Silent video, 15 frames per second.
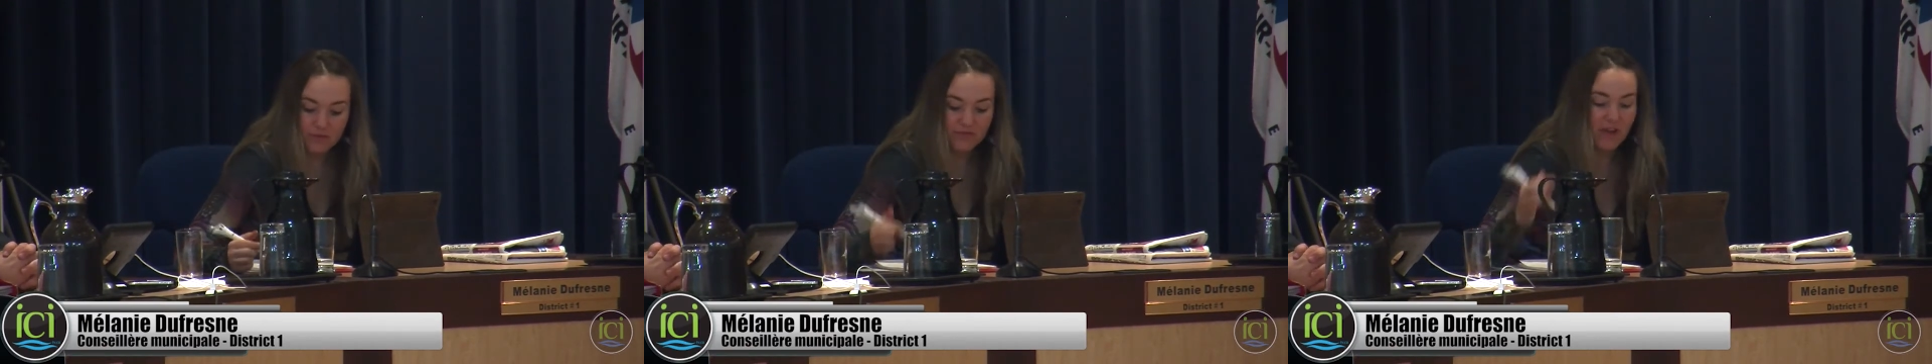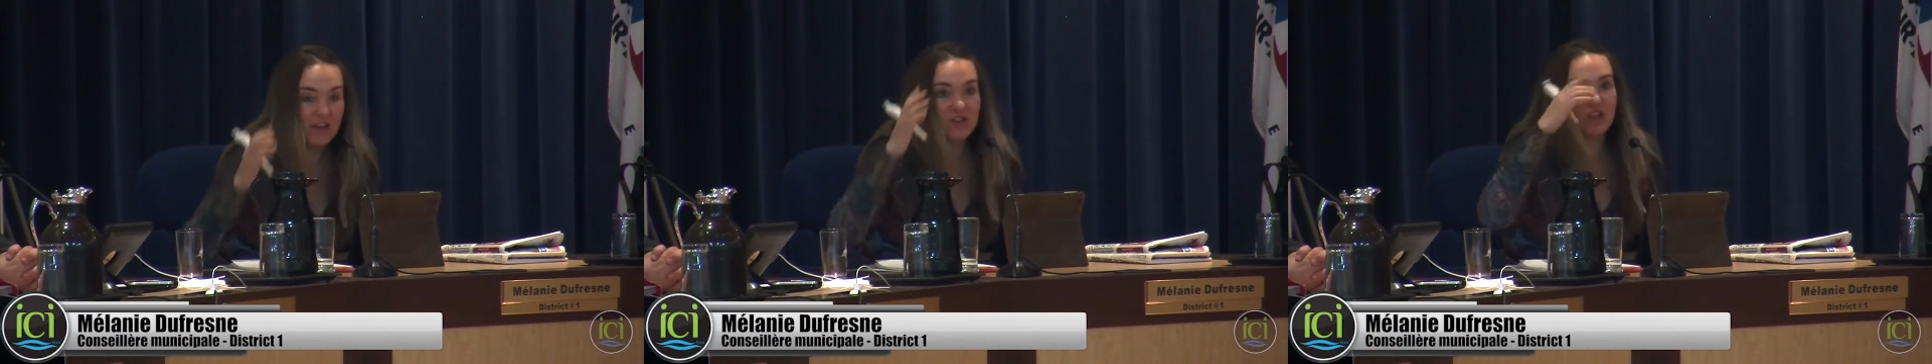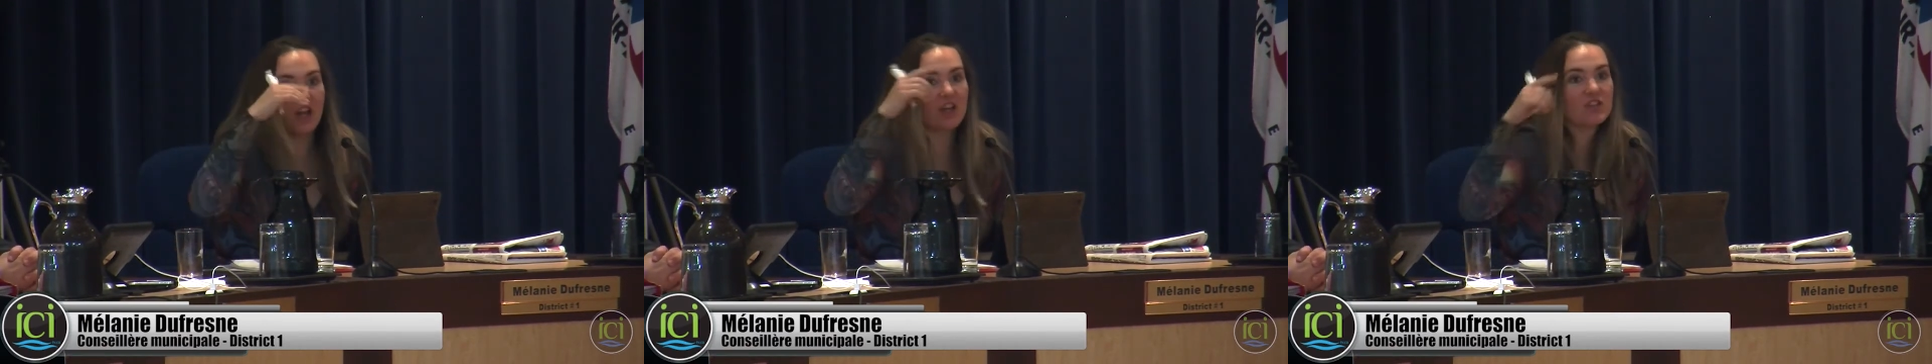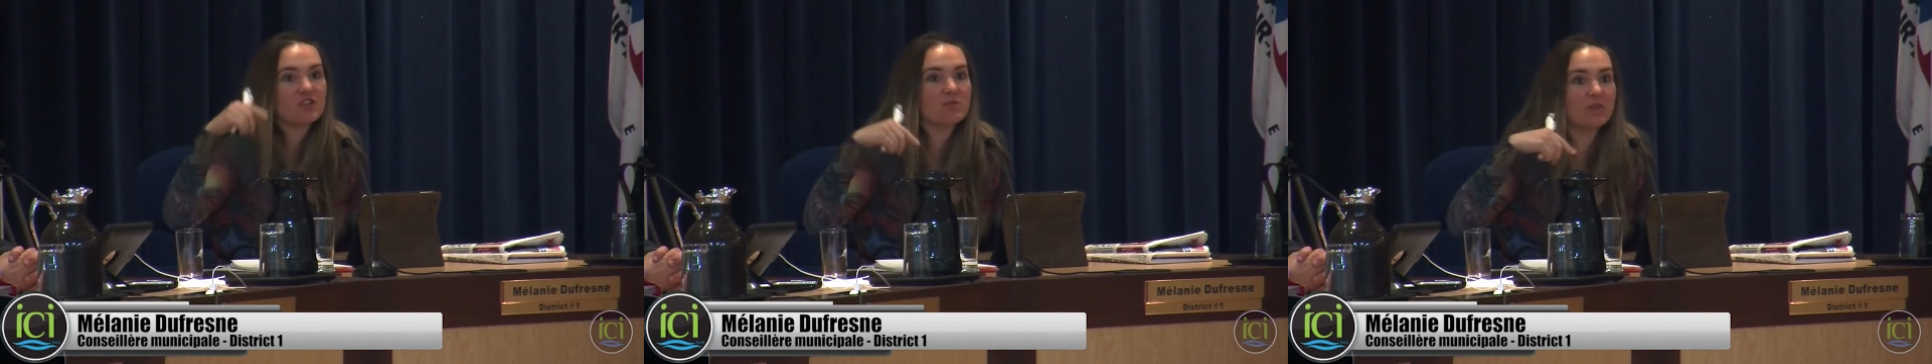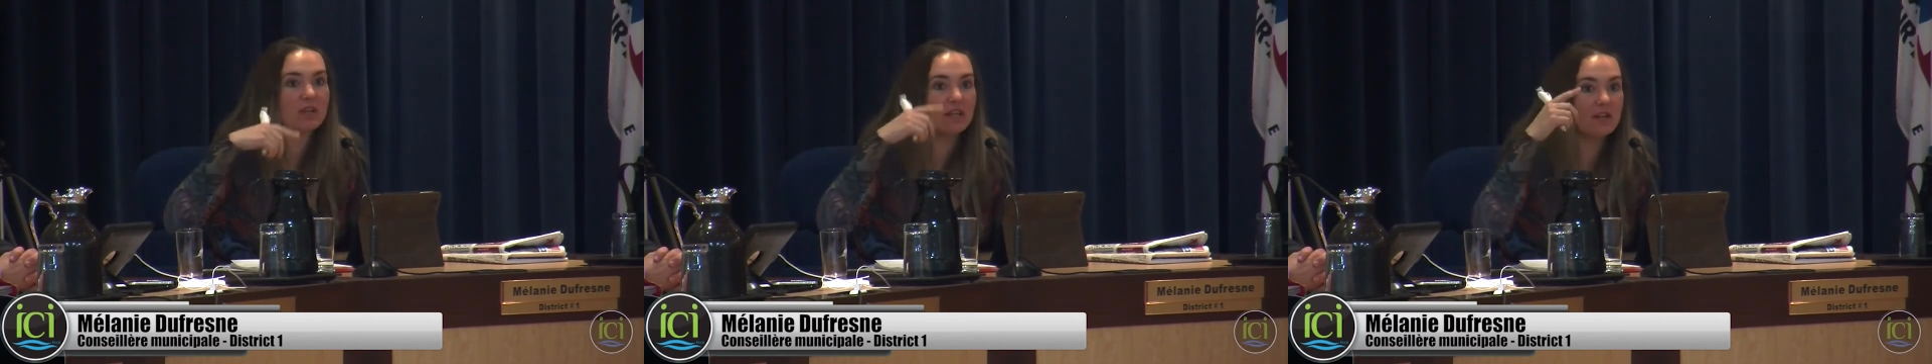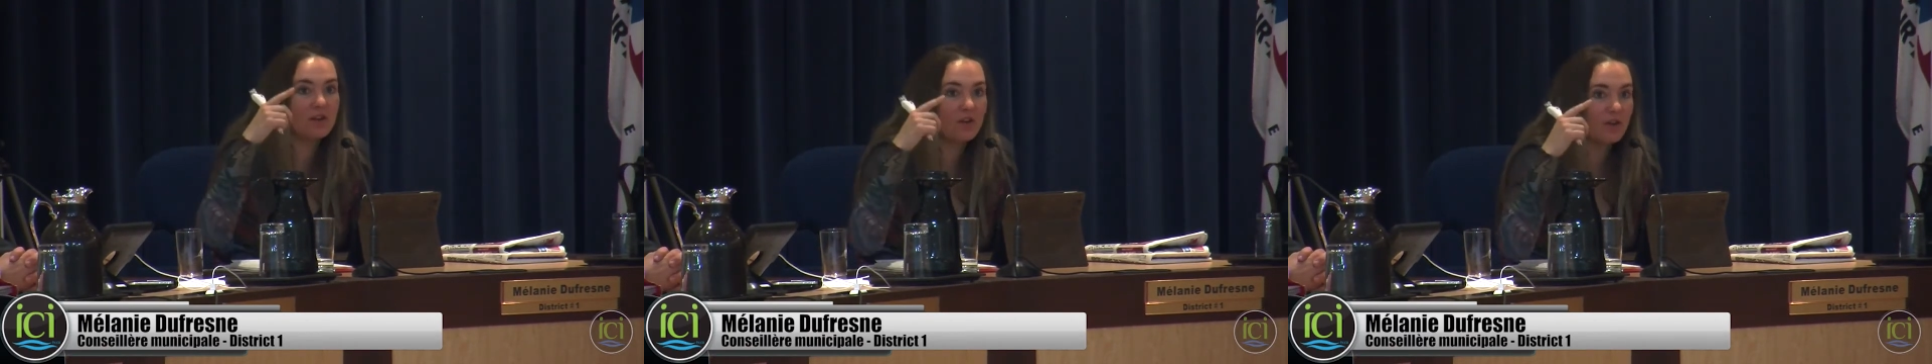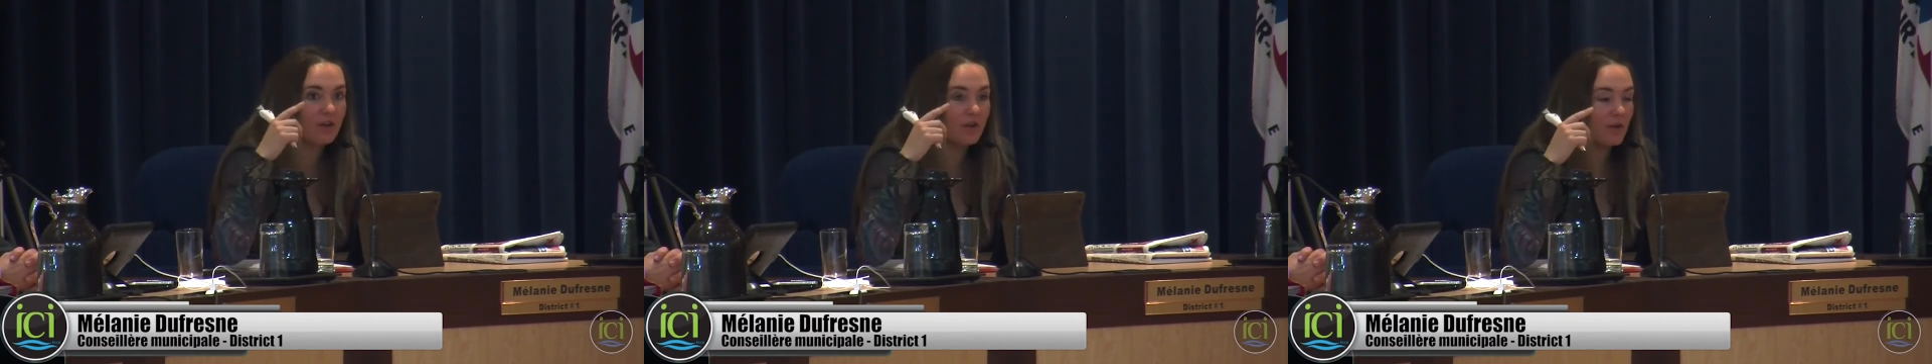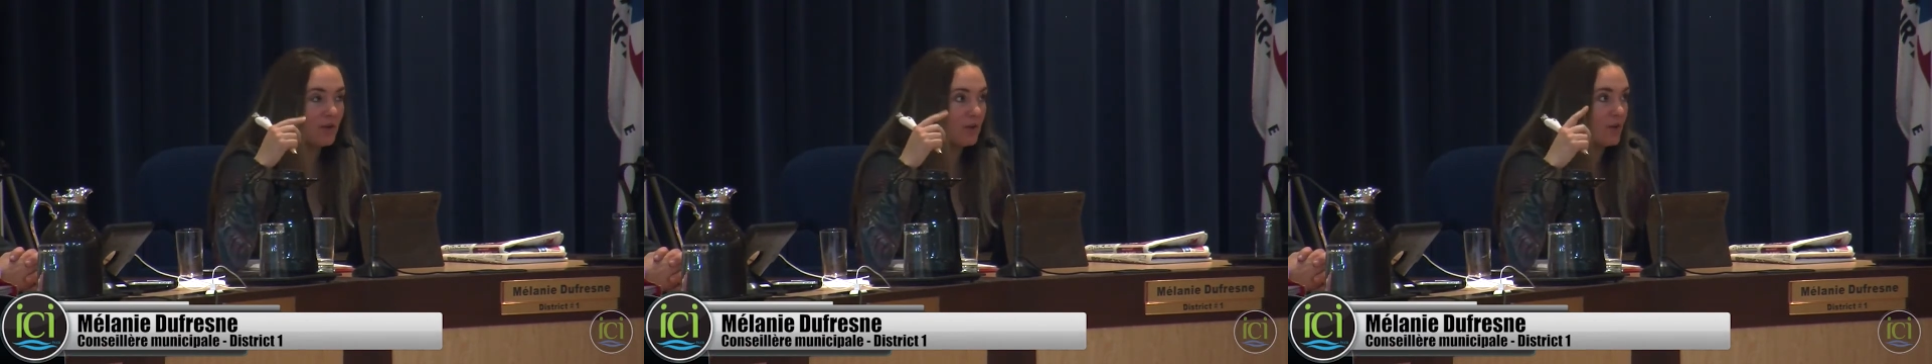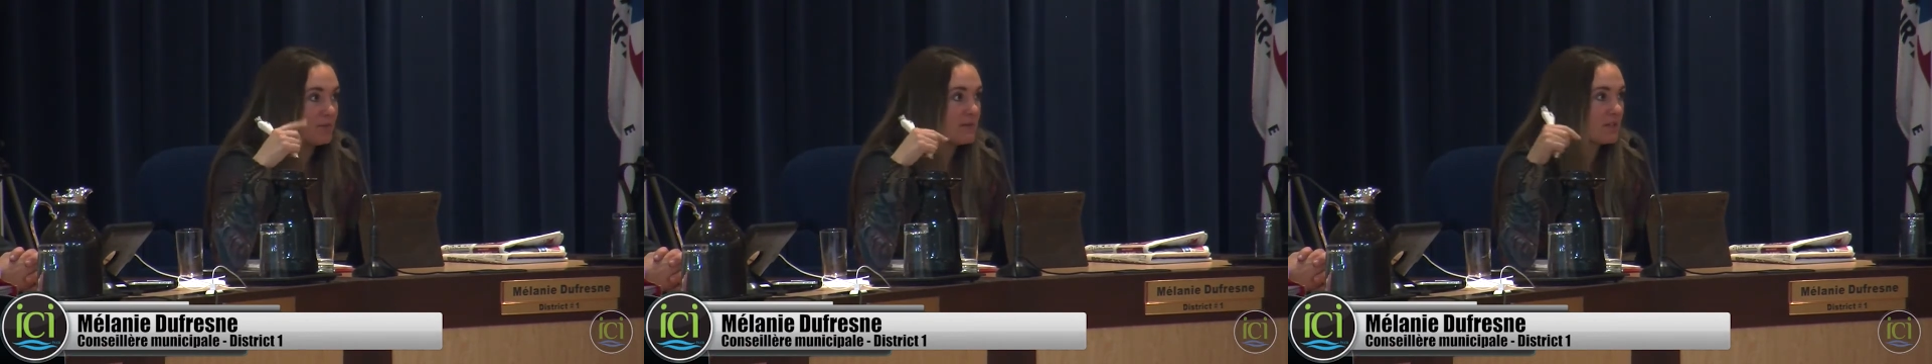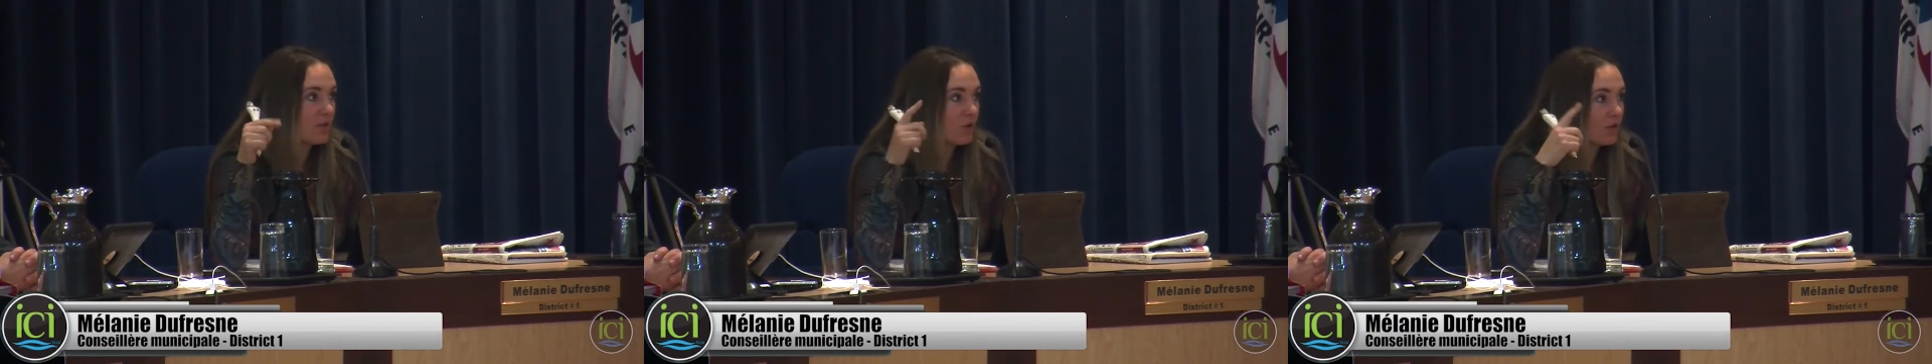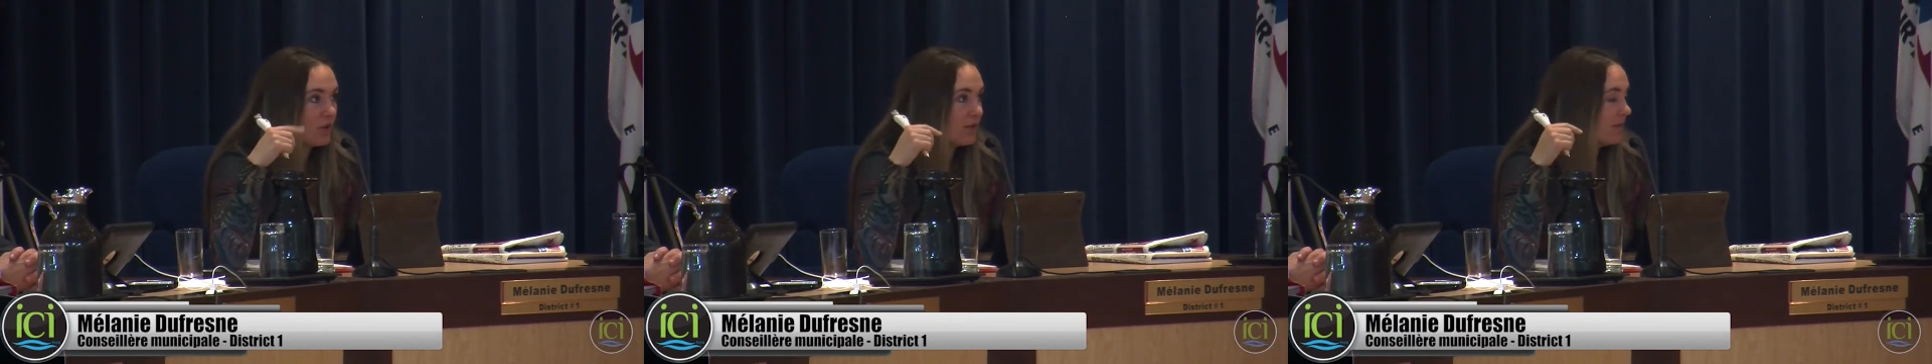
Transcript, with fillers: puis faire changer le, petit truc de